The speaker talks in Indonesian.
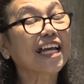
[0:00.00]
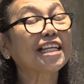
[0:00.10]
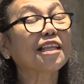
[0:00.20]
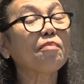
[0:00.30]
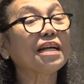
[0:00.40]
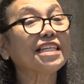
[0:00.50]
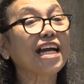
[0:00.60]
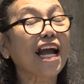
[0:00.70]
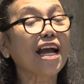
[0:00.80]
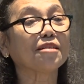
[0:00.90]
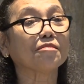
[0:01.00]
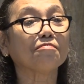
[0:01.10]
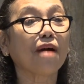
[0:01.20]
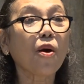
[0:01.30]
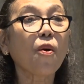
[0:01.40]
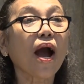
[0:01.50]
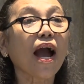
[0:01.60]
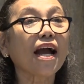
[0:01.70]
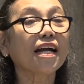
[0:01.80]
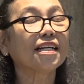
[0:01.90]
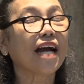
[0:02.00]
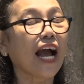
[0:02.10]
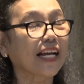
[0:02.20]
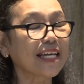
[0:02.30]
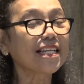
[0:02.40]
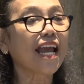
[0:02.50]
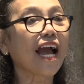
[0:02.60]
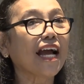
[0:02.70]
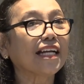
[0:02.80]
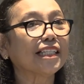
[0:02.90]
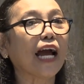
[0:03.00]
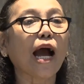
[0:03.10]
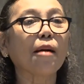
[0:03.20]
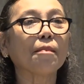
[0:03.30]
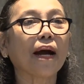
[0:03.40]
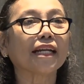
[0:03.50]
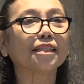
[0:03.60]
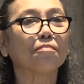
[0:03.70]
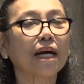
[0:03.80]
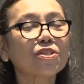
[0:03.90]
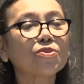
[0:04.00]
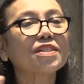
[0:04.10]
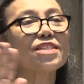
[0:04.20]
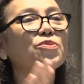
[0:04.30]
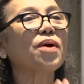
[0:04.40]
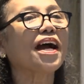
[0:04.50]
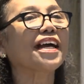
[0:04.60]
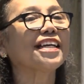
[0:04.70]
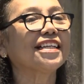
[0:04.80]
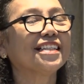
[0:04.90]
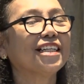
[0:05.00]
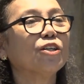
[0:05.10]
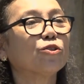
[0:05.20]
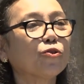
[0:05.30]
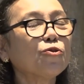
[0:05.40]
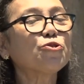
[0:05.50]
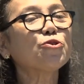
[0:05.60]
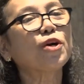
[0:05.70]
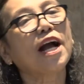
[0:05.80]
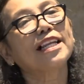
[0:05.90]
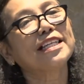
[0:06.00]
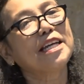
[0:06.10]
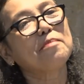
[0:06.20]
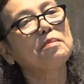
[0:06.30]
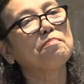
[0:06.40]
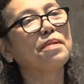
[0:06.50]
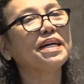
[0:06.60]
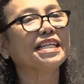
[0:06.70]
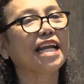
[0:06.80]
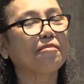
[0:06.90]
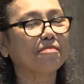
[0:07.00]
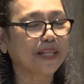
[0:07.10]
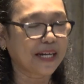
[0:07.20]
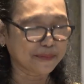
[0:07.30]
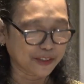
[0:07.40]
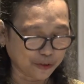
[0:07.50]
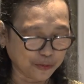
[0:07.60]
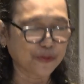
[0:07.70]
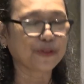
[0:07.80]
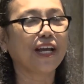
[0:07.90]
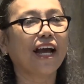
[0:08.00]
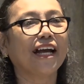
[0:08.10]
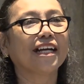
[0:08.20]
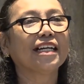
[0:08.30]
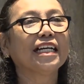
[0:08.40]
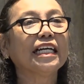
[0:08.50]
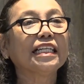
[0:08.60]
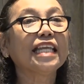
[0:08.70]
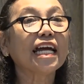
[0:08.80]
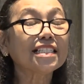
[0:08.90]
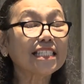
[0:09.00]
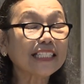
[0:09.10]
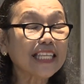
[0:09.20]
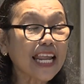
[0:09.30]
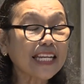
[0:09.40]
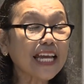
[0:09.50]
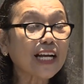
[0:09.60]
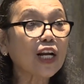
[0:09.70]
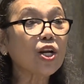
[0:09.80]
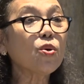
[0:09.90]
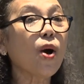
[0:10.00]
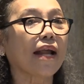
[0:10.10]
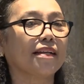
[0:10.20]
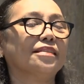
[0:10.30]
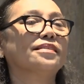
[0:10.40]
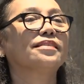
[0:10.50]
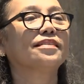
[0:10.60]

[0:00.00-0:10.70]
telah kita bacakan bahwa akhirnya Naaman masuk ke sungai, tujuh kali dia membenamkan tubuhnya. Dan setelah dia keluar,